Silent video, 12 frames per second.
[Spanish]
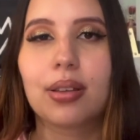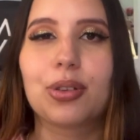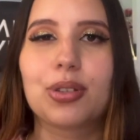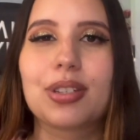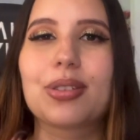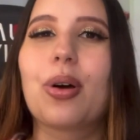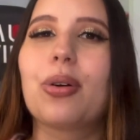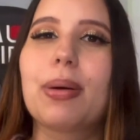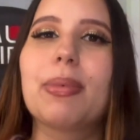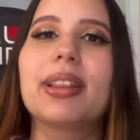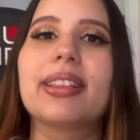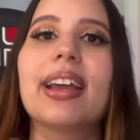Entonces,
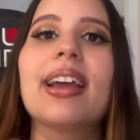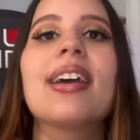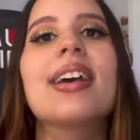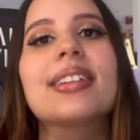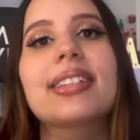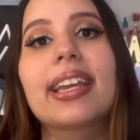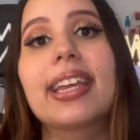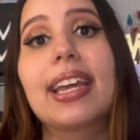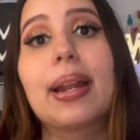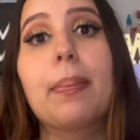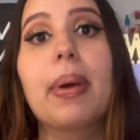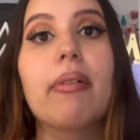obviamente, se
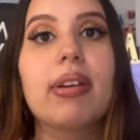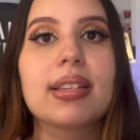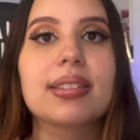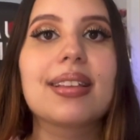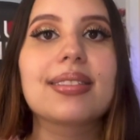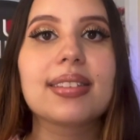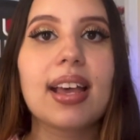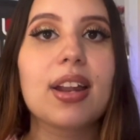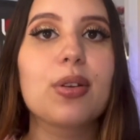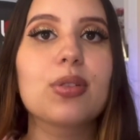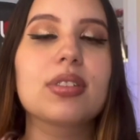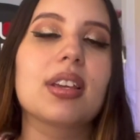quieren bebés
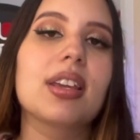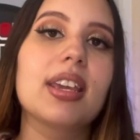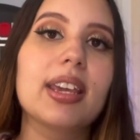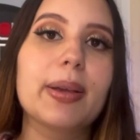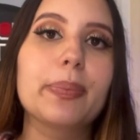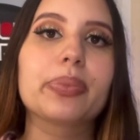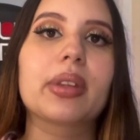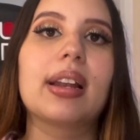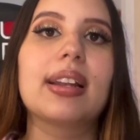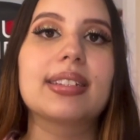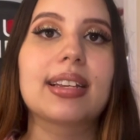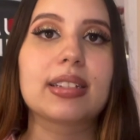sanos y
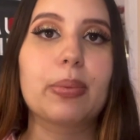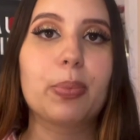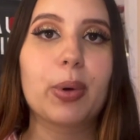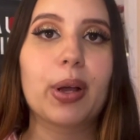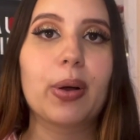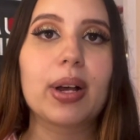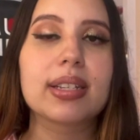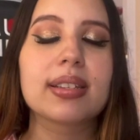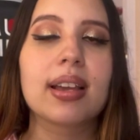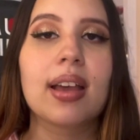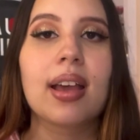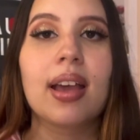les hacen
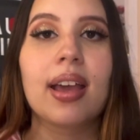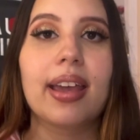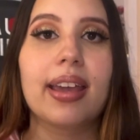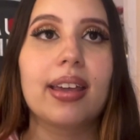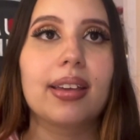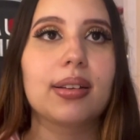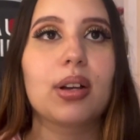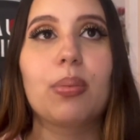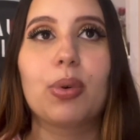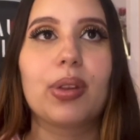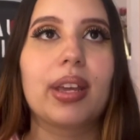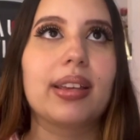pruebas eh,
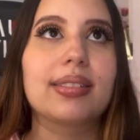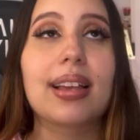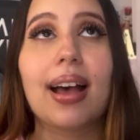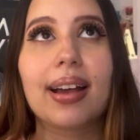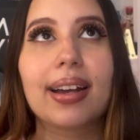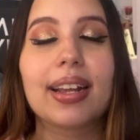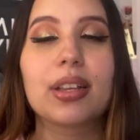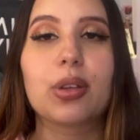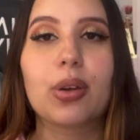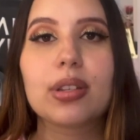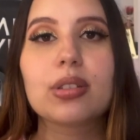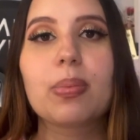como de sangre y
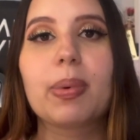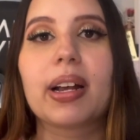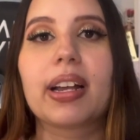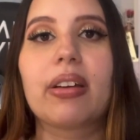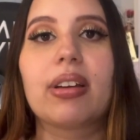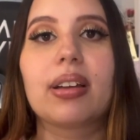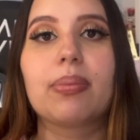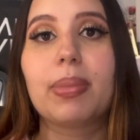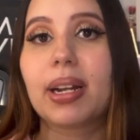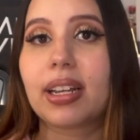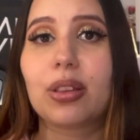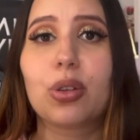todo esto para que,
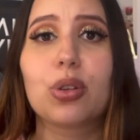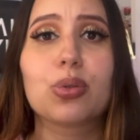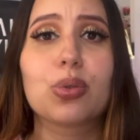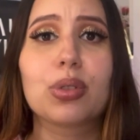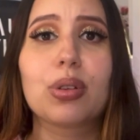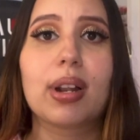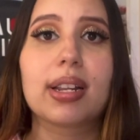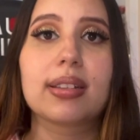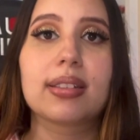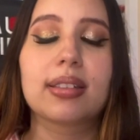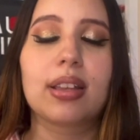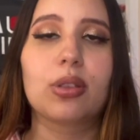ver que todos sus
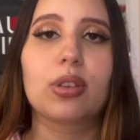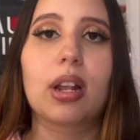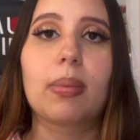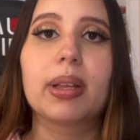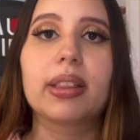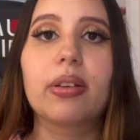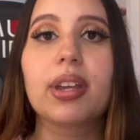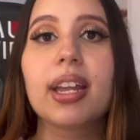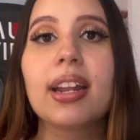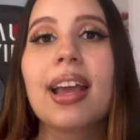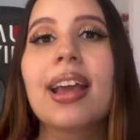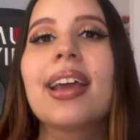niveles estén totalmente
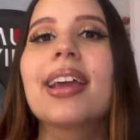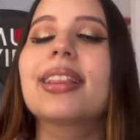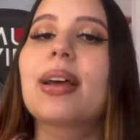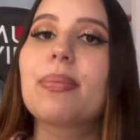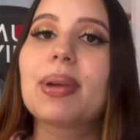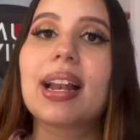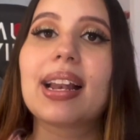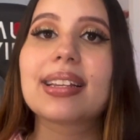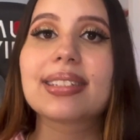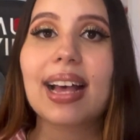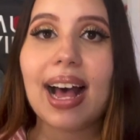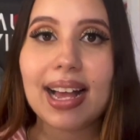bien. También
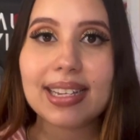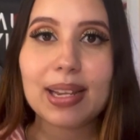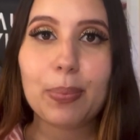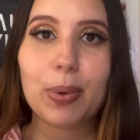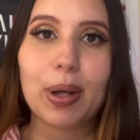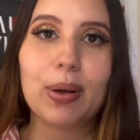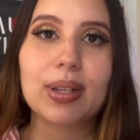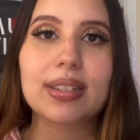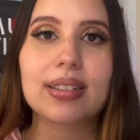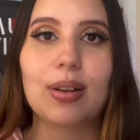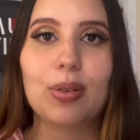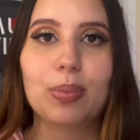les hacen pruebas
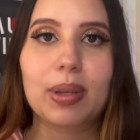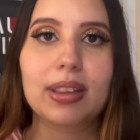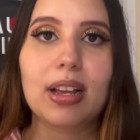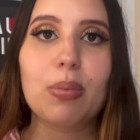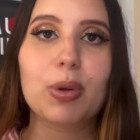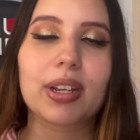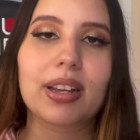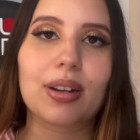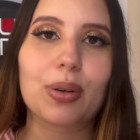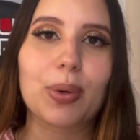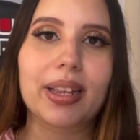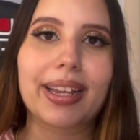de salud mental porque
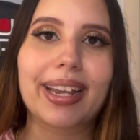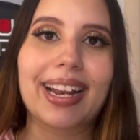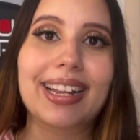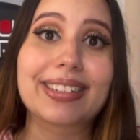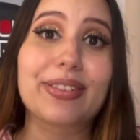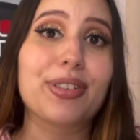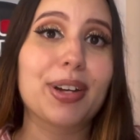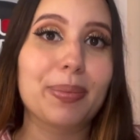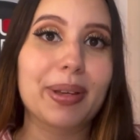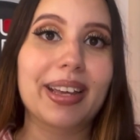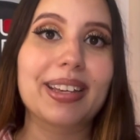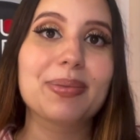recuerden que las
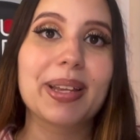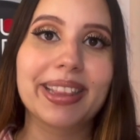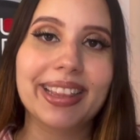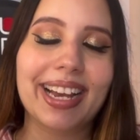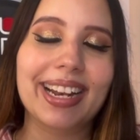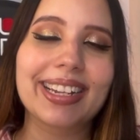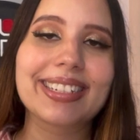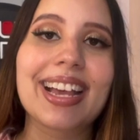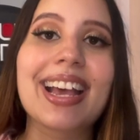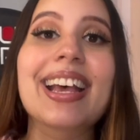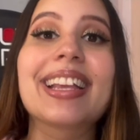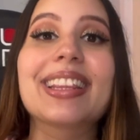enfermedades mentales
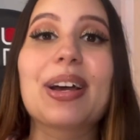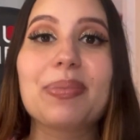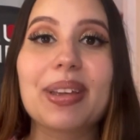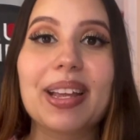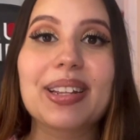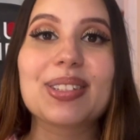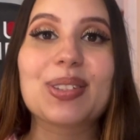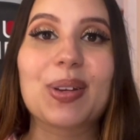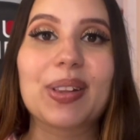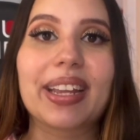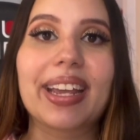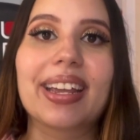también
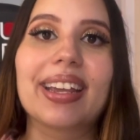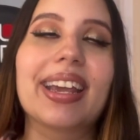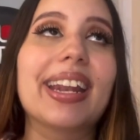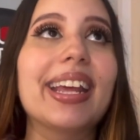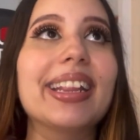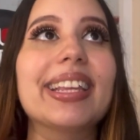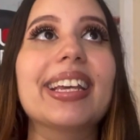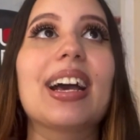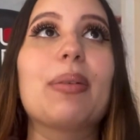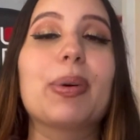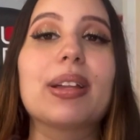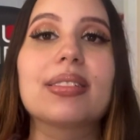son de
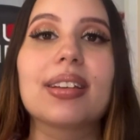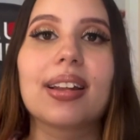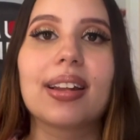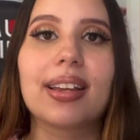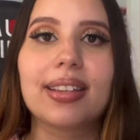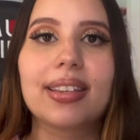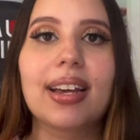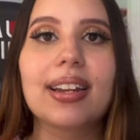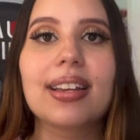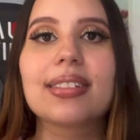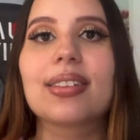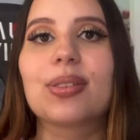genética, pueden ser
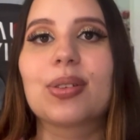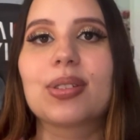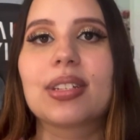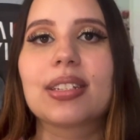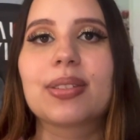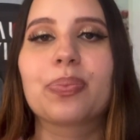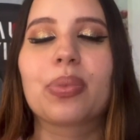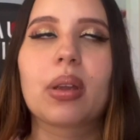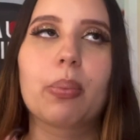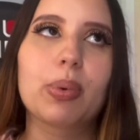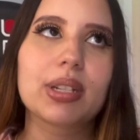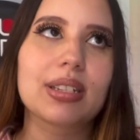hereditarias, entonces
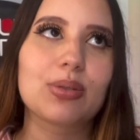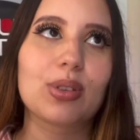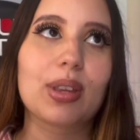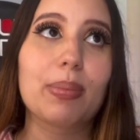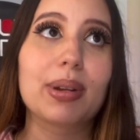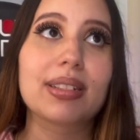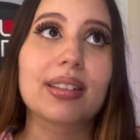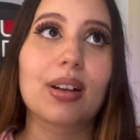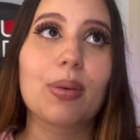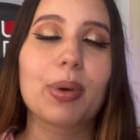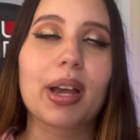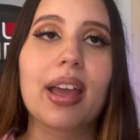pues esto también
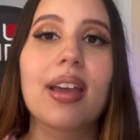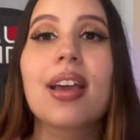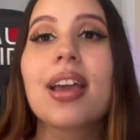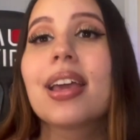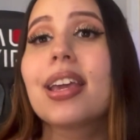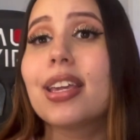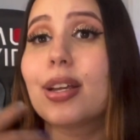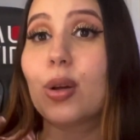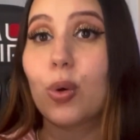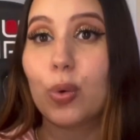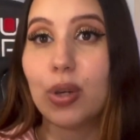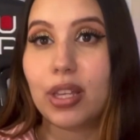está como que
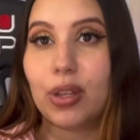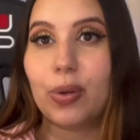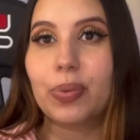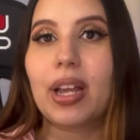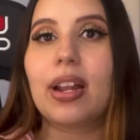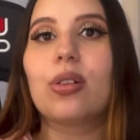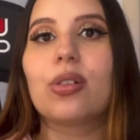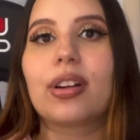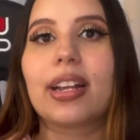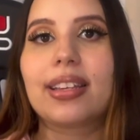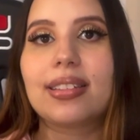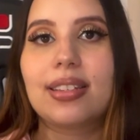incluido en
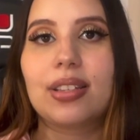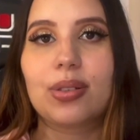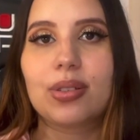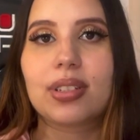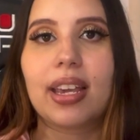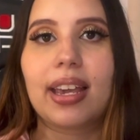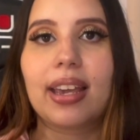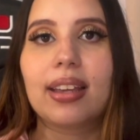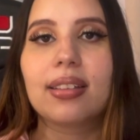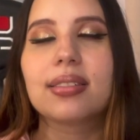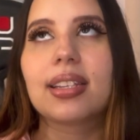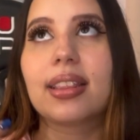los requisitos
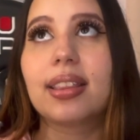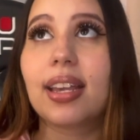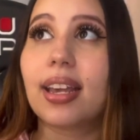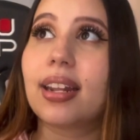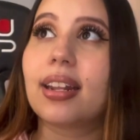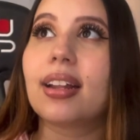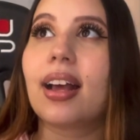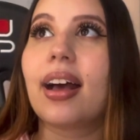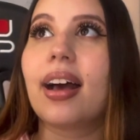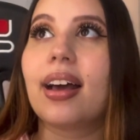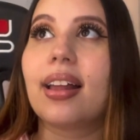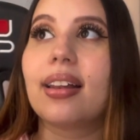que se tienen
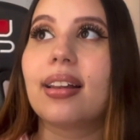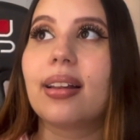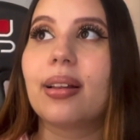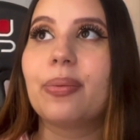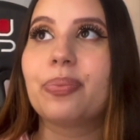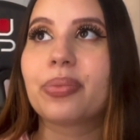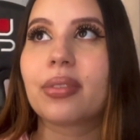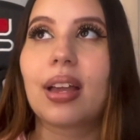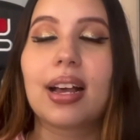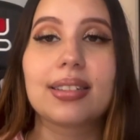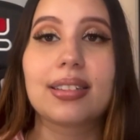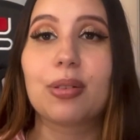al
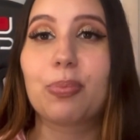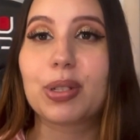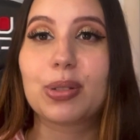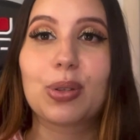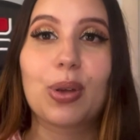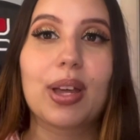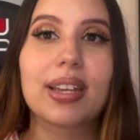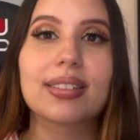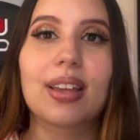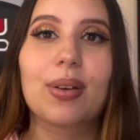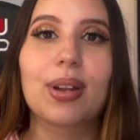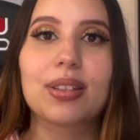hacer pues toda
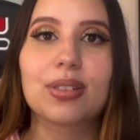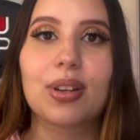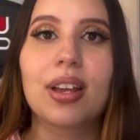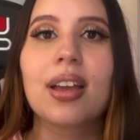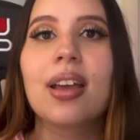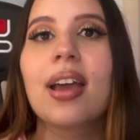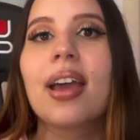esta donación.